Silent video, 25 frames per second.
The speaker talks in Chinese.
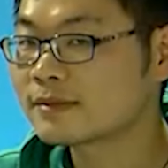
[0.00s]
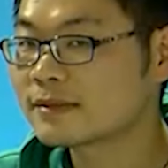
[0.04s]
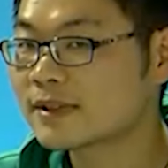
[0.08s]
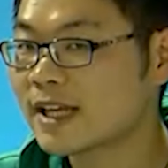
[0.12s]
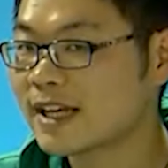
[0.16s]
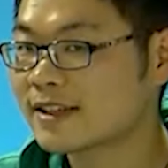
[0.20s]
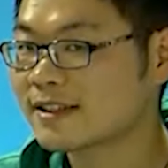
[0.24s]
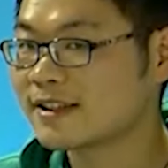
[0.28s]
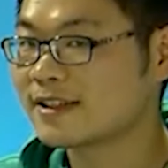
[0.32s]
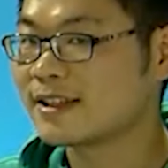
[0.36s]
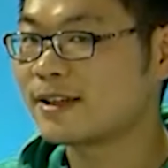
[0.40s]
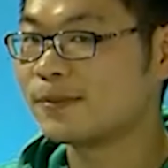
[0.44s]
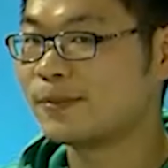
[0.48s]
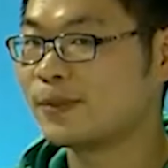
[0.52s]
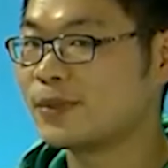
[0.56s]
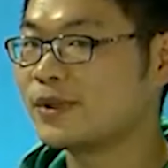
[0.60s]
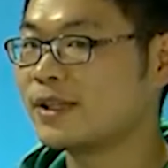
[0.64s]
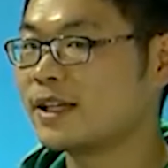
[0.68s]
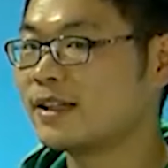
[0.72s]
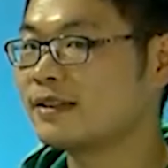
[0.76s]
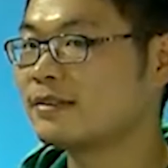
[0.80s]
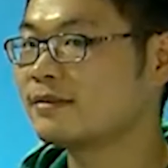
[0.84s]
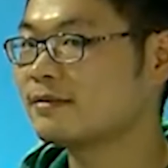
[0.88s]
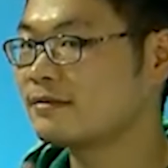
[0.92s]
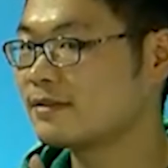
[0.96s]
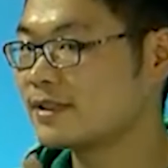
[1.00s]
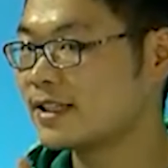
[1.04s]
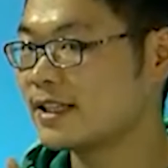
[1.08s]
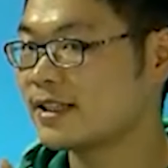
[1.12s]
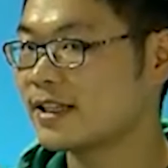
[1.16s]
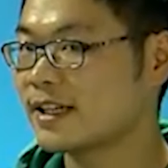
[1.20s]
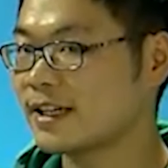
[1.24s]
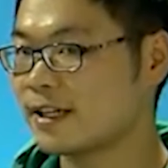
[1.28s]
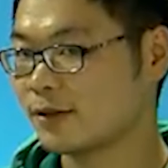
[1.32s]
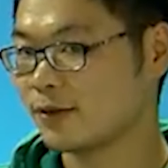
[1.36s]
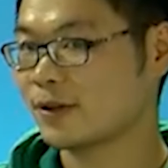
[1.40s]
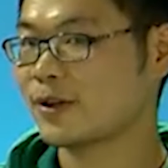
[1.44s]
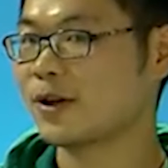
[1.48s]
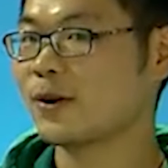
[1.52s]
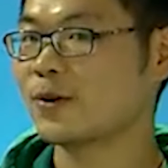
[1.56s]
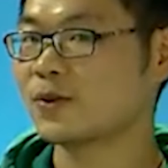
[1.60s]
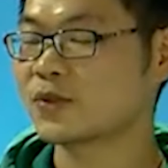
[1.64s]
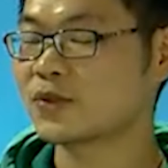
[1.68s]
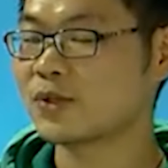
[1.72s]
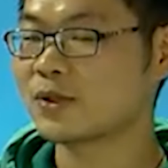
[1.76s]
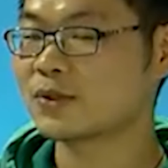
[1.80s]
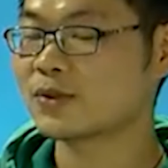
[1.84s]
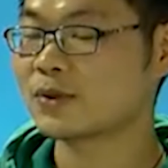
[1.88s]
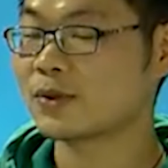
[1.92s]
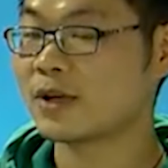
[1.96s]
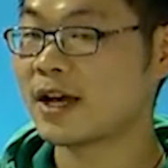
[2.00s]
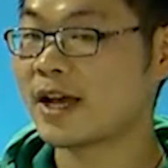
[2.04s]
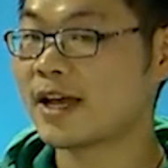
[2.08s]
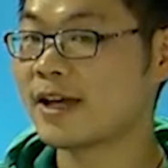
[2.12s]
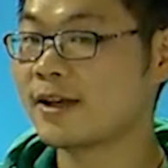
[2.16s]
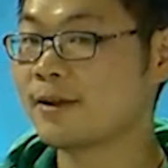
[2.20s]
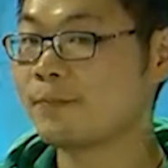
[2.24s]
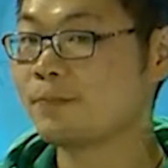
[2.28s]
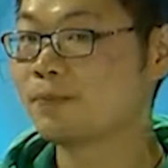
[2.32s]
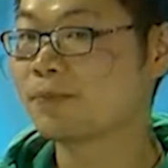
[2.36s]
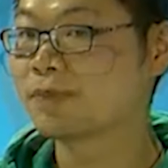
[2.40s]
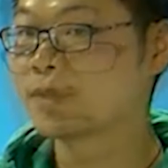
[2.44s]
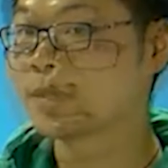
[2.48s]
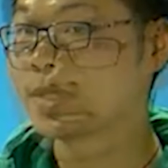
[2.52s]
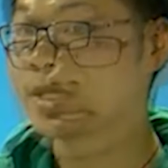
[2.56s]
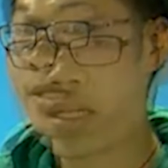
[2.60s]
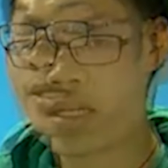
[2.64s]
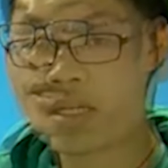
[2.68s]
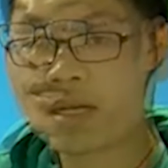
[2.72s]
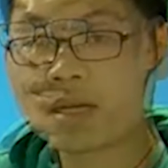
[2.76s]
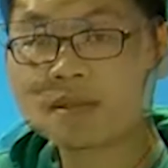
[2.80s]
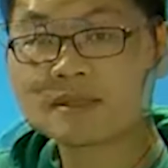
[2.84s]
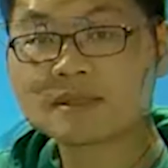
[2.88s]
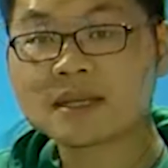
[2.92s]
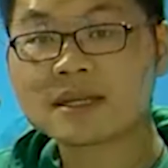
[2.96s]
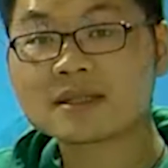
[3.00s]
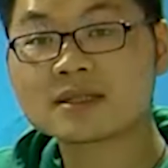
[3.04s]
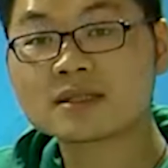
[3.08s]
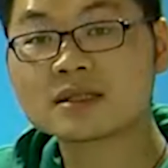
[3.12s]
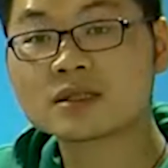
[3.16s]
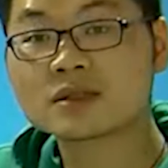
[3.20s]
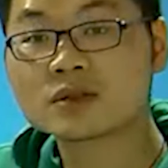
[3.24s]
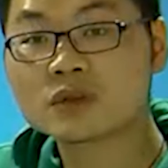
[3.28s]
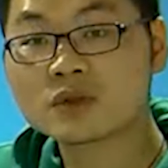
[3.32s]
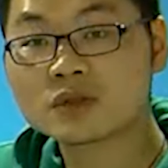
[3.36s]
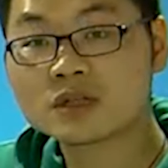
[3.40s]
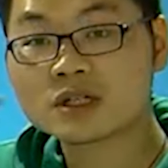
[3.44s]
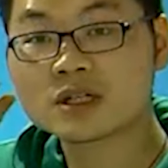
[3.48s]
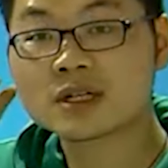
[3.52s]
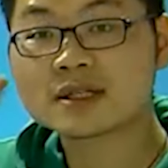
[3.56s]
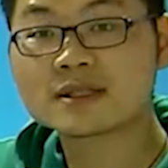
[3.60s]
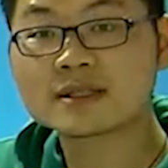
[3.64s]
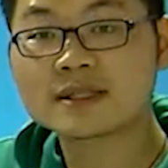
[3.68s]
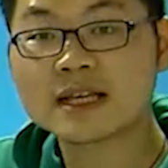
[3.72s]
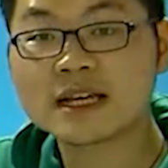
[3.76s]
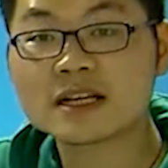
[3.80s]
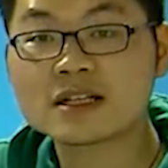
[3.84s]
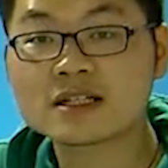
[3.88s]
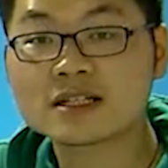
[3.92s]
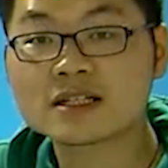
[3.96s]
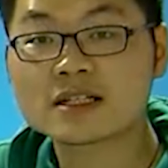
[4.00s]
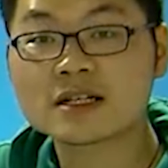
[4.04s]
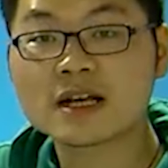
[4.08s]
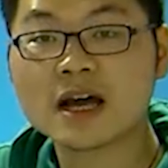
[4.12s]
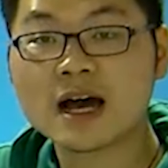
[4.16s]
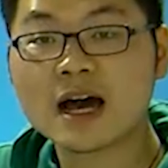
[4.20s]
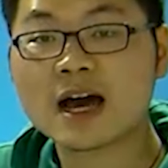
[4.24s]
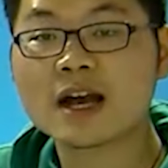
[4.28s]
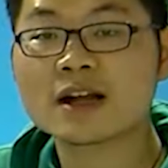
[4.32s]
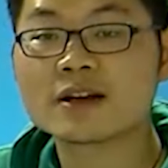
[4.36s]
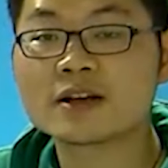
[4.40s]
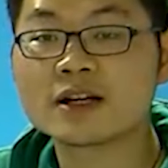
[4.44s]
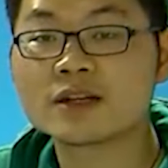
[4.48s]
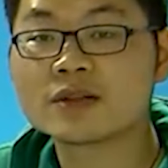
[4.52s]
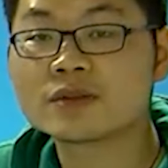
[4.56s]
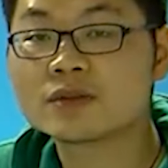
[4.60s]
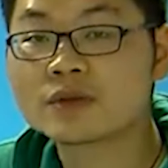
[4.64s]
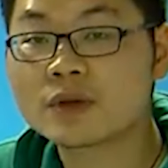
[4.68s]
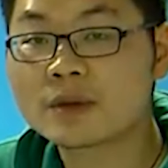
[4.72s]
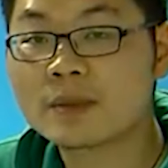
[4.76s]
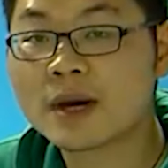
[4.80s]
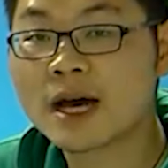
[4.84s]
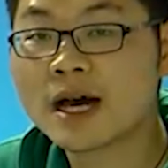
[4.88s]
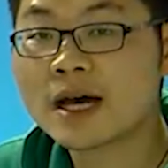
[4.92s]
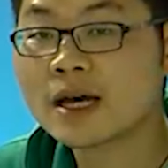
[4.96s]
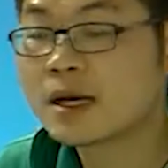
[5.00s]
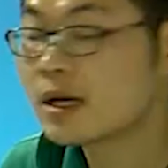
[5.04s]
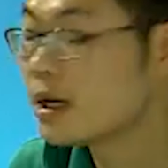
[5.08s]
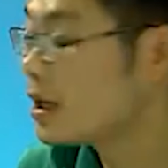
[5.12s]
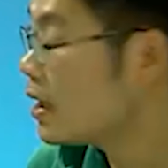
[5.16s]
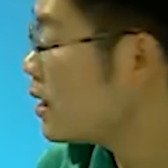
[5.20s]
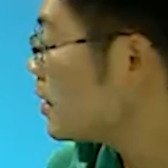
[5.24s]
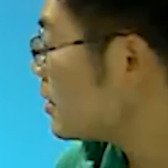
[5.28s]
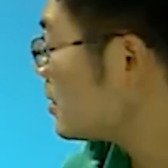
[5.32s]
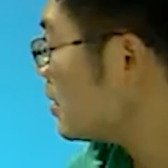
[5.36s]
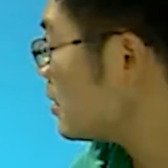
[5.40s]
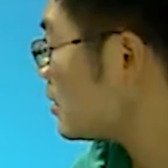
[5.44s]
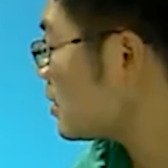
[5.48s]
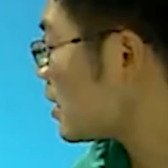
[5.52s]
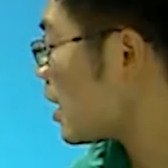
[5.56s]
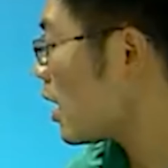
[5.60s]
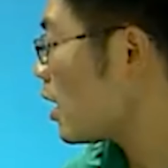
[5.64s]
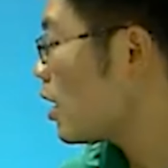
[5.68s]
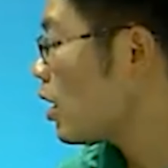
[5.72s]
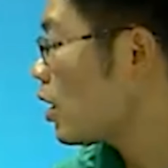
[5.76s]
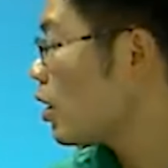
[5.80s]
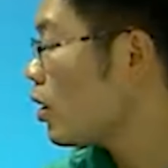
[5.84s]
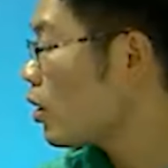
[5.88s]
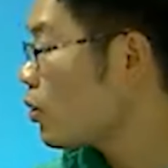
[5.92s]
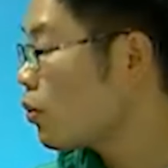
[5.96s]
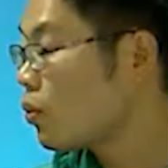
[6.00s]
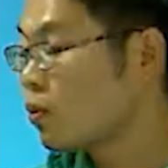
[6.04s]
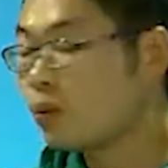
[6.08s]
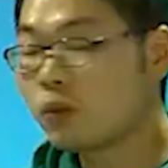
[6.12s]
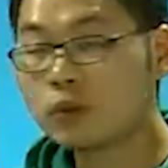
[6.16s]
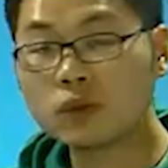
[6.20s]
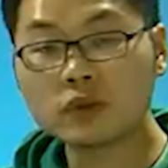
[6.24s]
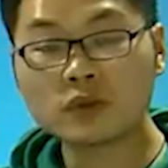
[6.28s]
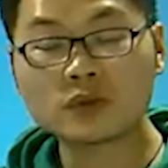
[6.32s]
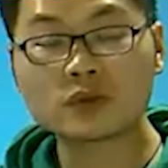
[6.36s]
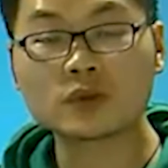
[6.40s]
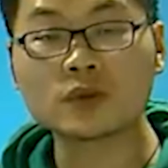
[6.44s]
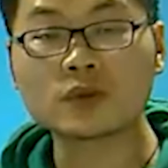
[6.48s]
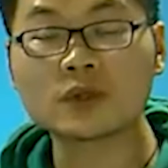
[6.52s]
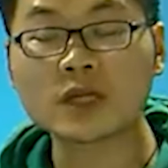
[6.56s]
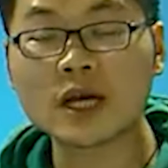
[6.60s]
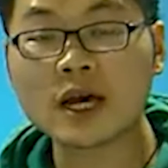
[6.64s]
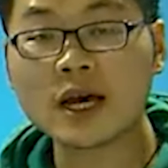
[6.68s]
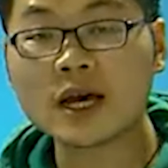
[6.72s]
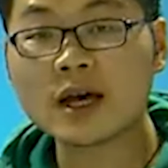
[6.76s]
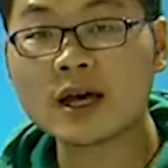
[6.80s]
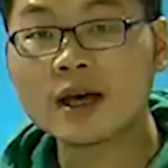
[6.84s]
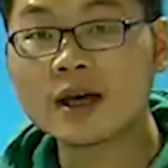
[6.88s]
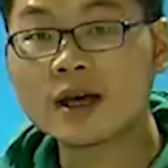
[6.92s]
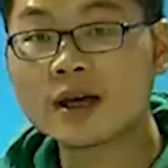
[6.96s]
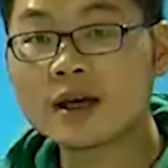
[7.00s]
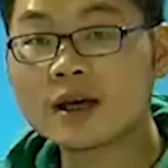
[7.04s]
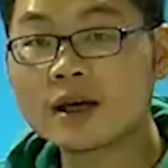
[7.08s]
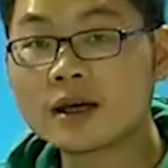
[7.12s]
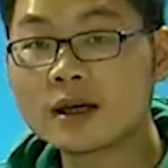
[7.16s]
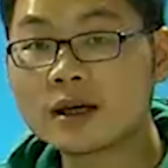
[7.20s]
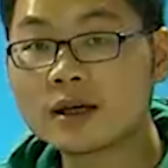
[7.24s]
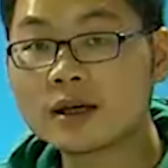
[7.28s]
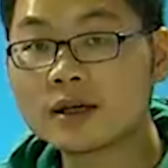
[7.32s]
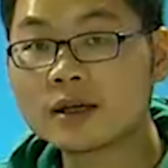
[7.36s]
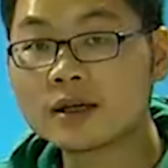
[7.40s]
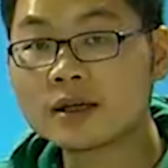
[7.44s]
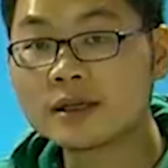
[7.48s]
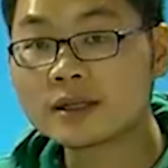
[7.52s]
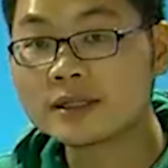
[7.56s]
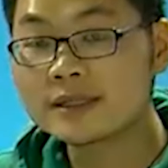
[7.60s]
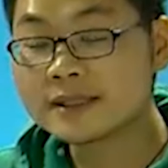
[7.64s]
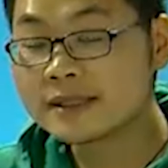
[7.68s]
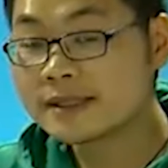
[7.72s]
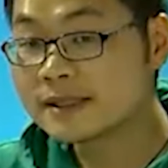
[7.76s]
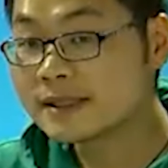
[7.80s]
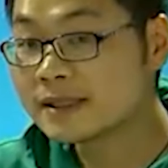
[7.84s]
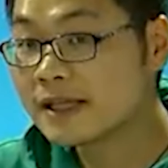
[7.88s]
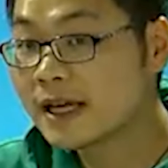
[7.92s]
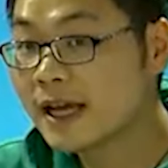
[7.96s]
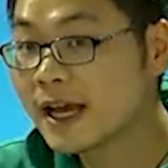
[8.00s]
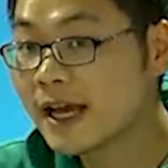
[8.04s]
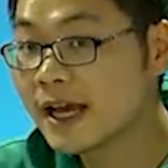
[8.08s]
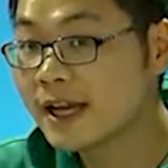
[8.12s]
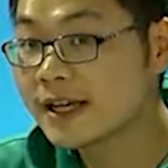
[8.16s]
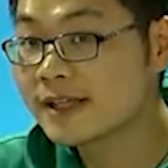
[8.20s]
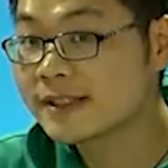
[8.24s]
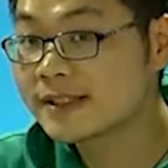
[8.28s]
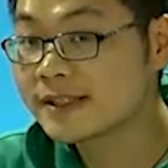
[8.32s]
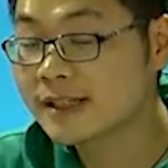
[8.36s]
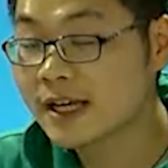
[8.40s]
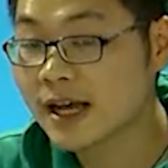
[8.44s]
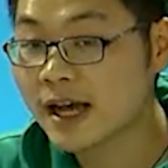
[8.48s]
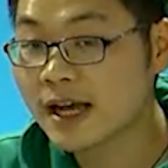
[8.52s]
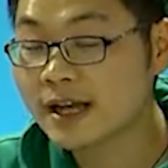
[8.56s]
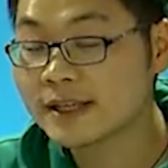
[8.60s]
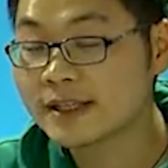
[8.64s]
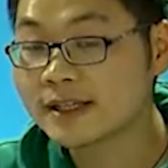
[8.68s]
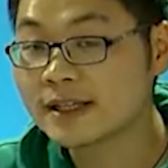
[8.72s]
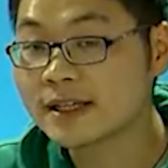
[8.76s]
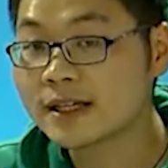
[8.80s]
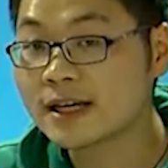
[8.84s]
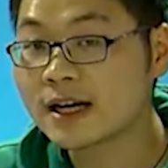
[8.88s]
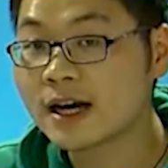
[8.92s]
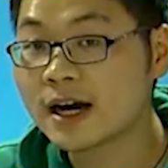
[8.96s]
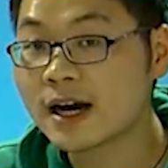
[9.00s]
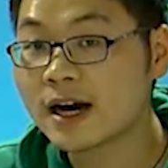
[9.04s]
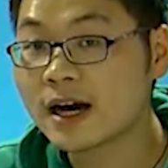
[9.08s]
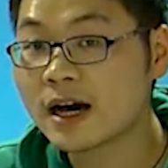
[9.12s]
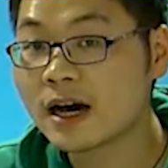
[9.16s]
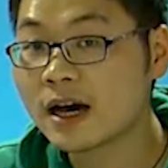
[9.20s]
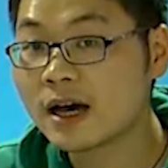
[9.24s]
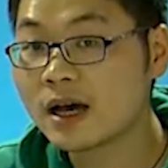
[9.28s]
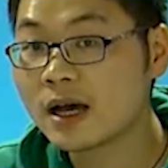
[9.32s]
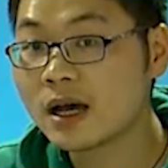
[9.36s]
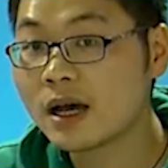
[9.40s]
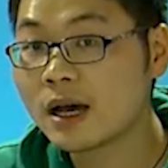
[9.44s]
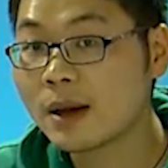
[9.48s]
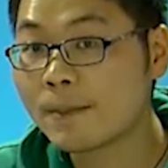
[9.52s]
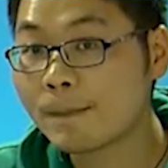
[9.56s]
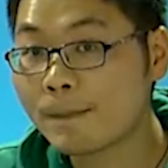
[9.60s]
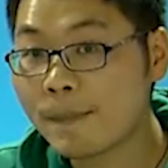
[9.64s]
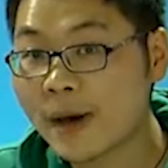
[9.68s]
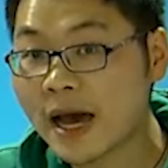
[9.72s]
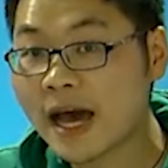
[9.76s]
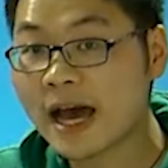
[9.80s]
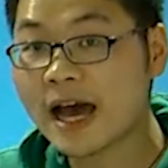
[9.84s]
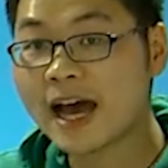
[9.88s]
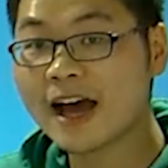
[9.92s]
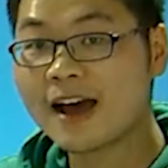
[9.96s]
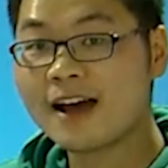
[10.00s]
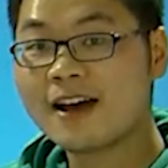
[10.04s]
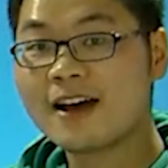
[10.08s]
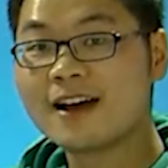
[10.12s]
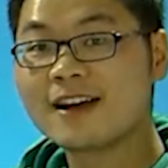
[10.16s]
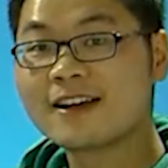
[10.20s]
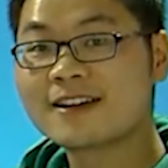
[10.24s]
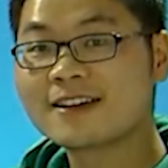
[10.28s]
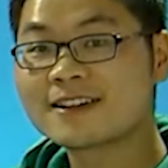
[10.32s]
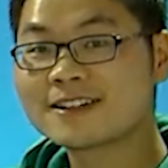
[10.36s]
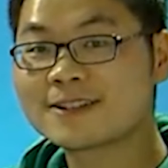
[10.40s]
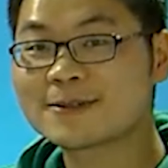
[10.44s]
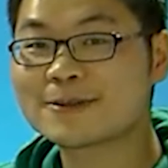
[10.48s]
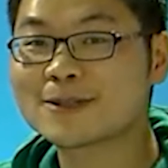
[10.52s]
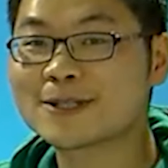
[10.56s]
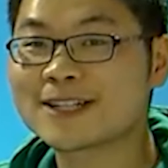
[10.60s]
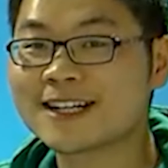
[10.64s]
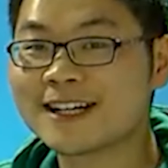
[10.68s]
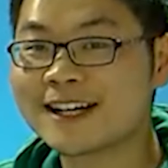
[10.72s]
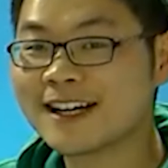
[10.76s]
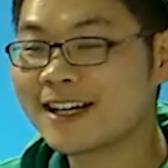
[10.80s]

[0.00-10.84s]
大家能不能现在给我口算出来？刚才四组是三十二人，对吗？现在五组呢？再加一个八，是不是？